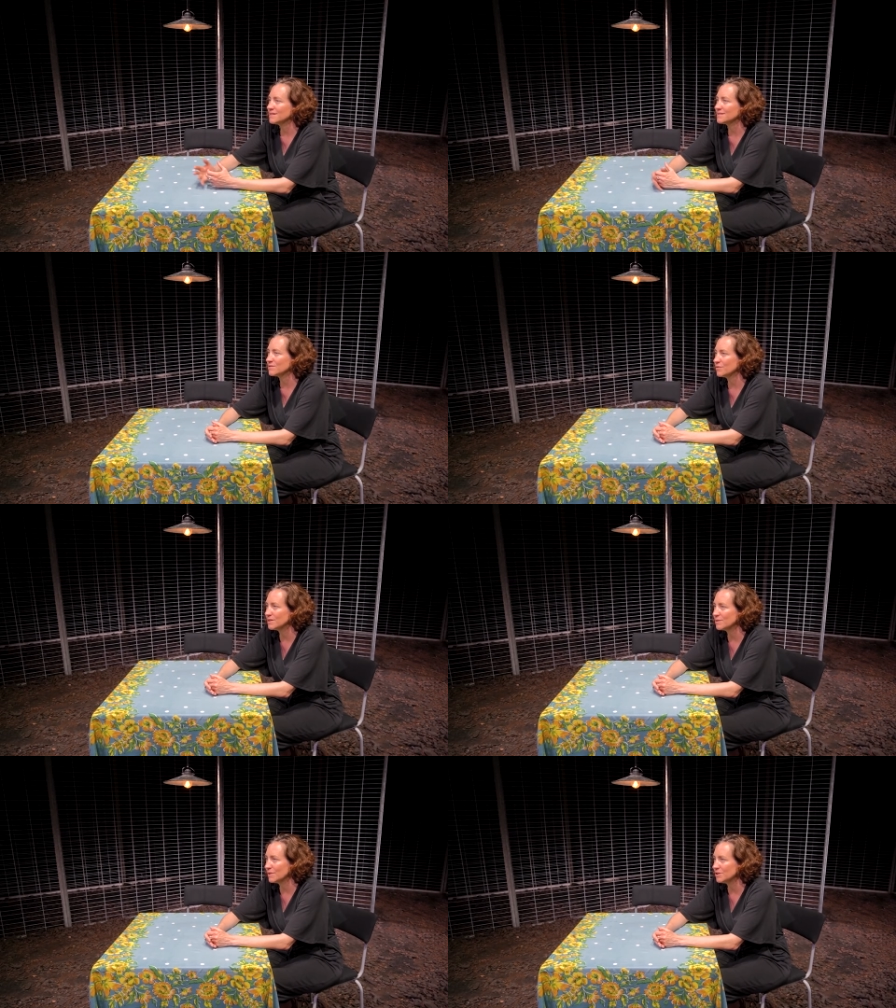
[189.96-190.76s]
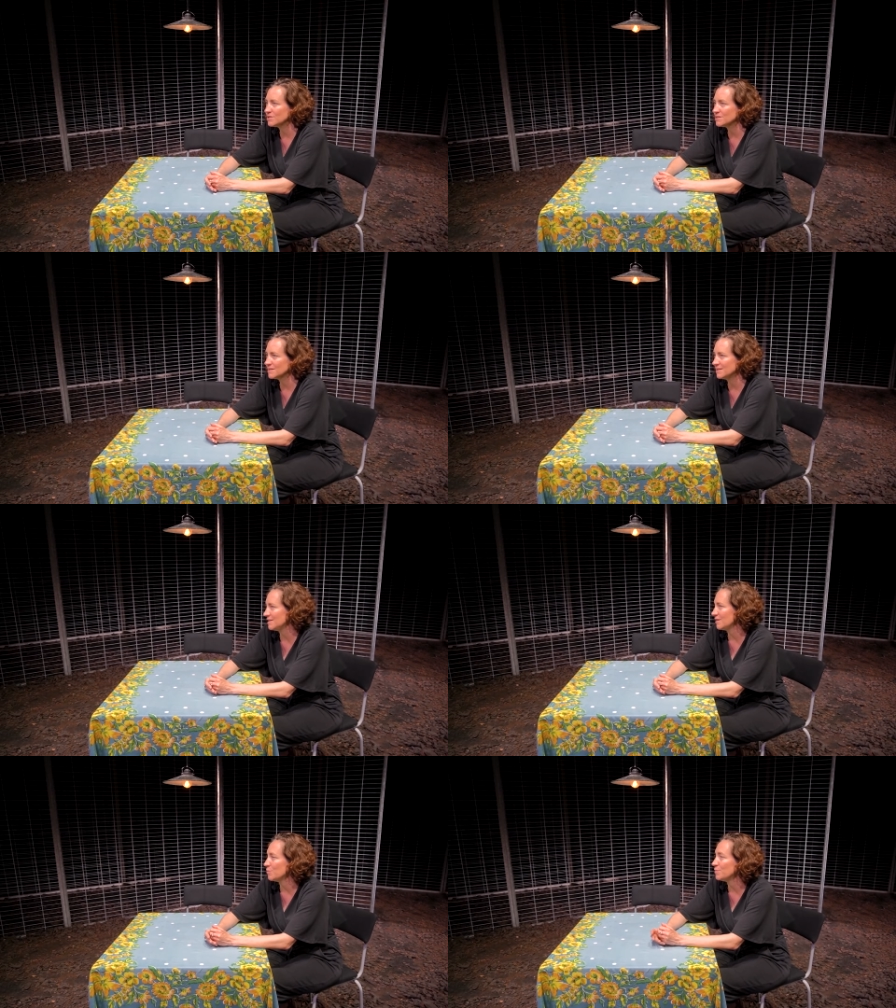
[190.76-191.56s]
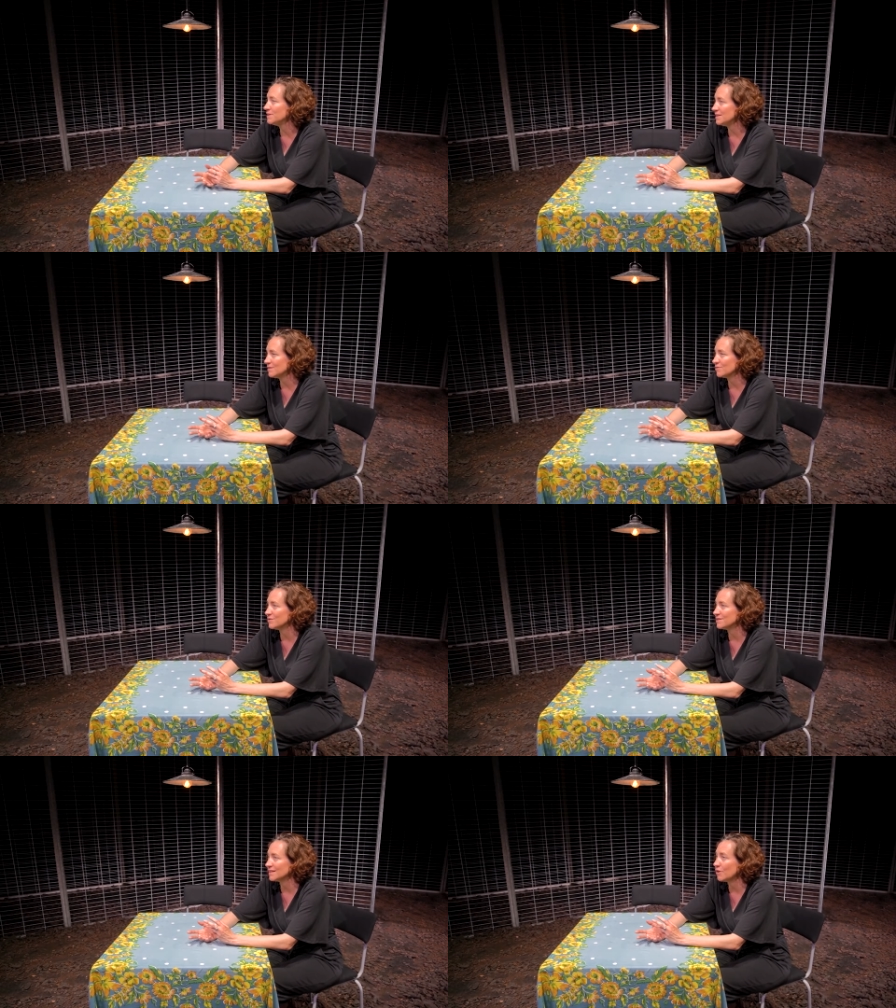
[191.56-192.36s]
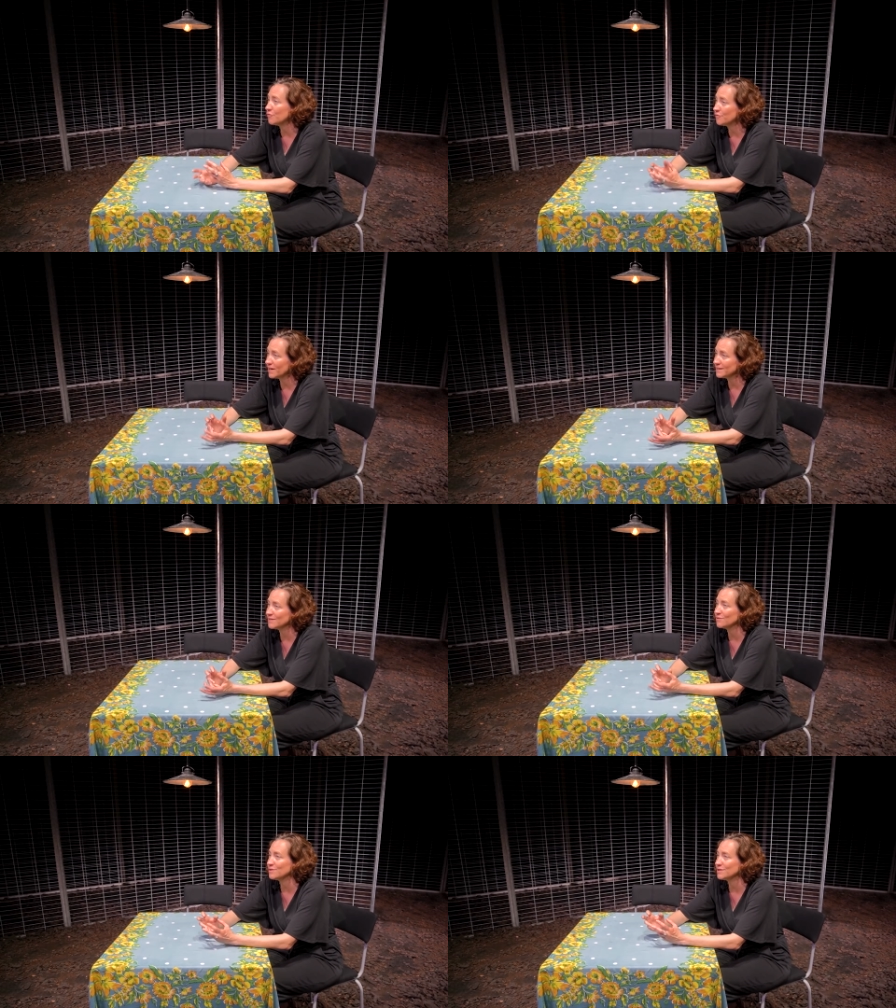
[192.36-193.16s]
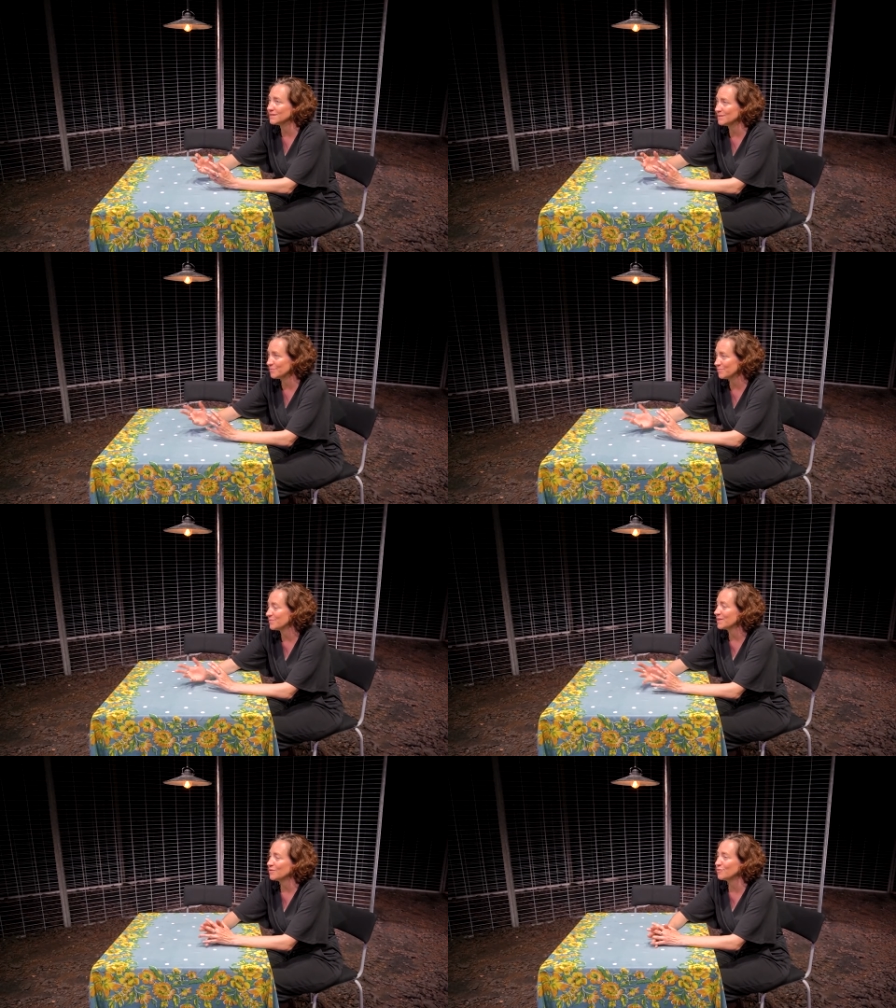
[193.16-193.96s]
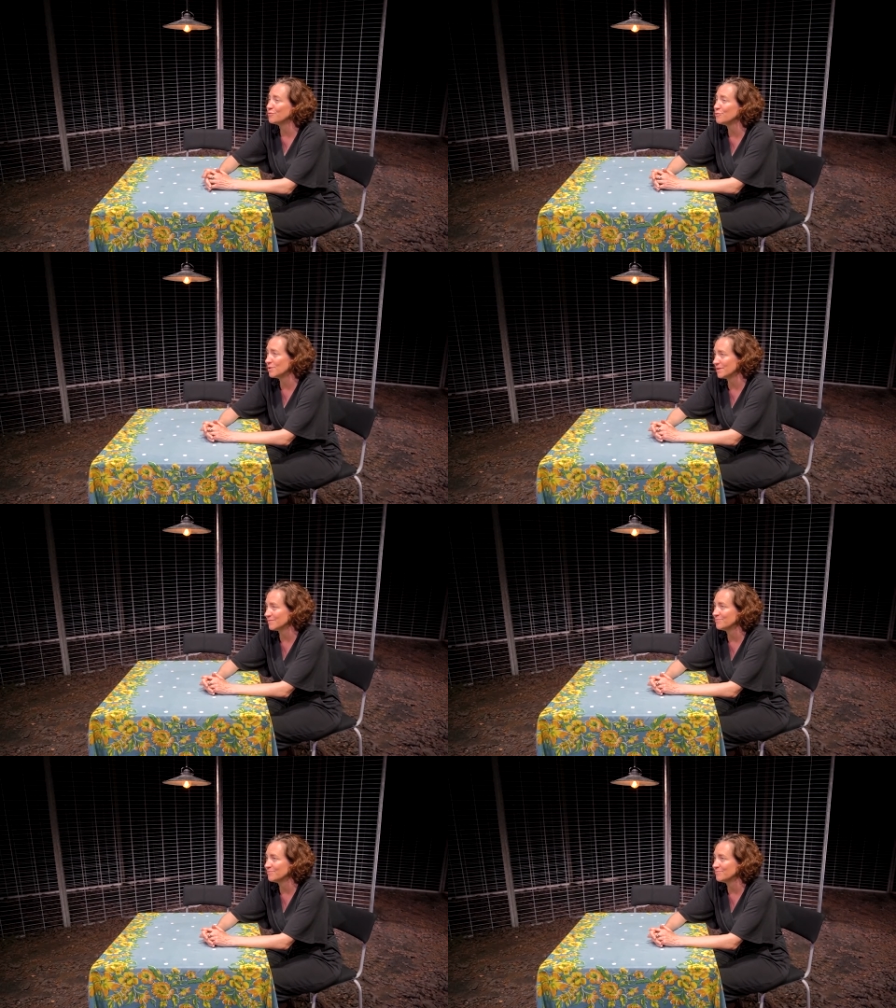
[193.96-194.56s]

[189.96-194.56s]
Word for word: dass das heutige Menschen sind, die die auch bedienen und aufwerten und, ähm, und füllen.